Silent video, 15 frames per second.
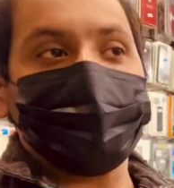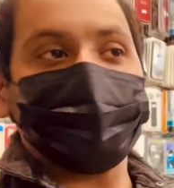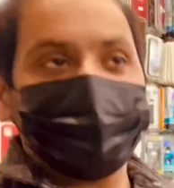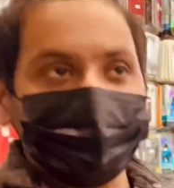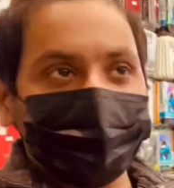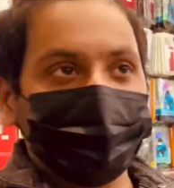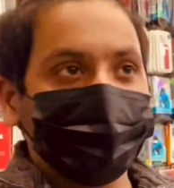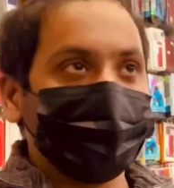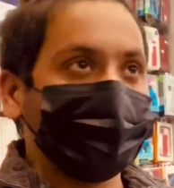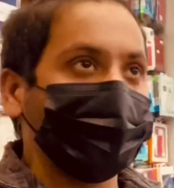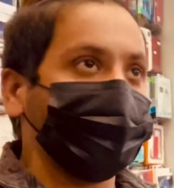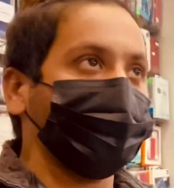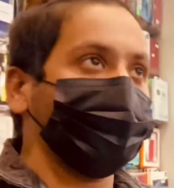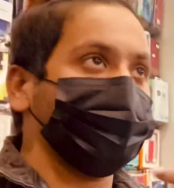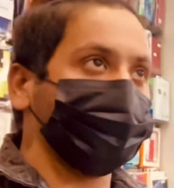वाला होगा वो
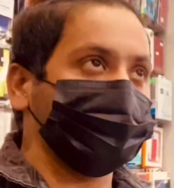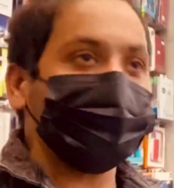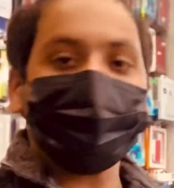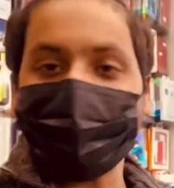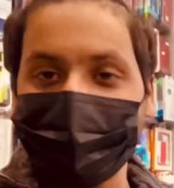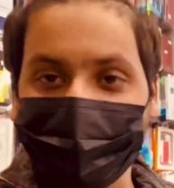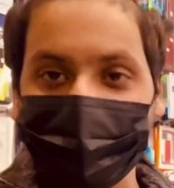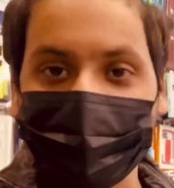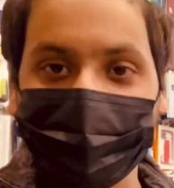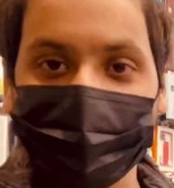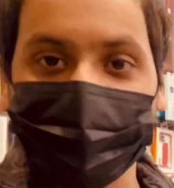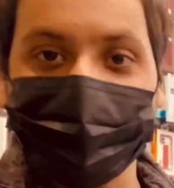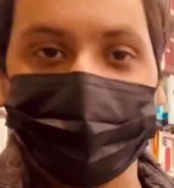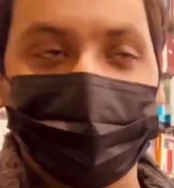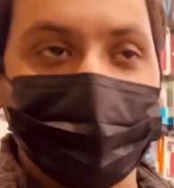लोग से बनाने
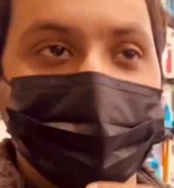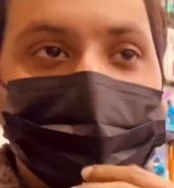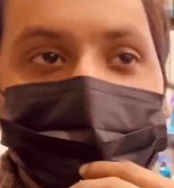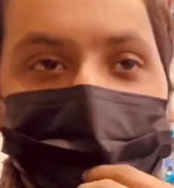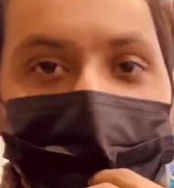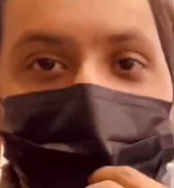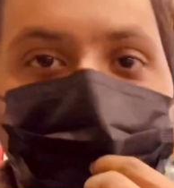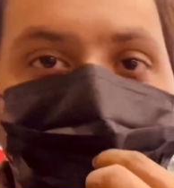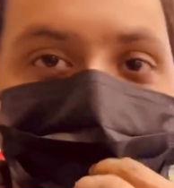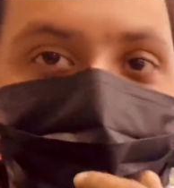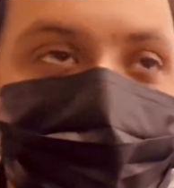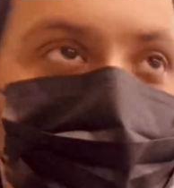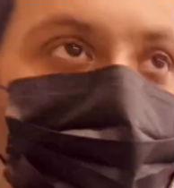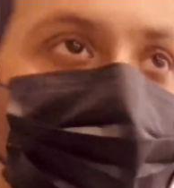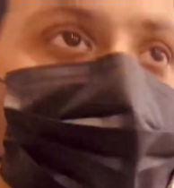में ज़्यादा बेनिफिट है